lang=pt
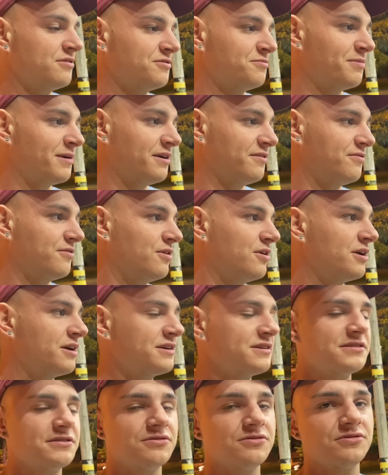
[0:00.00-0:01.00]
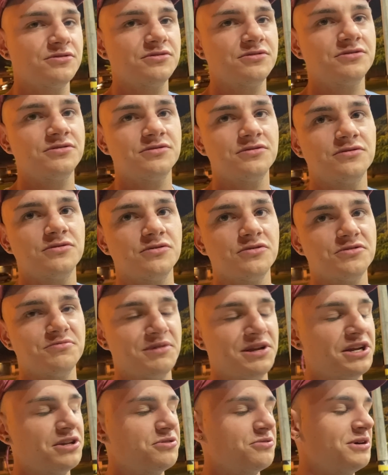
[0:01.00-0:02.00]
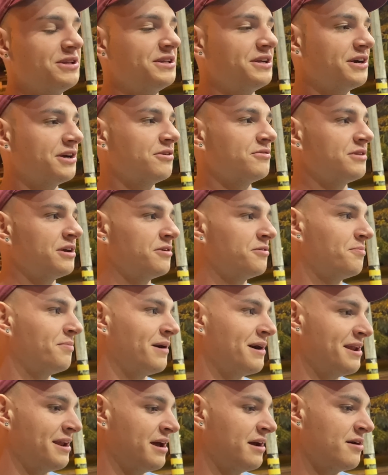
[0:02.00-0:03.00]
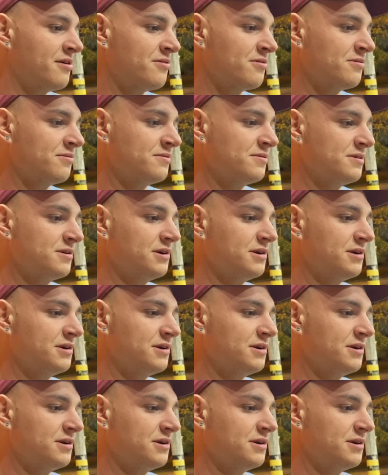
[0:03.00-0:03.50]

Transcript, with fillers: Os Bravox, os, os mini Twitter que eu tenho no painel.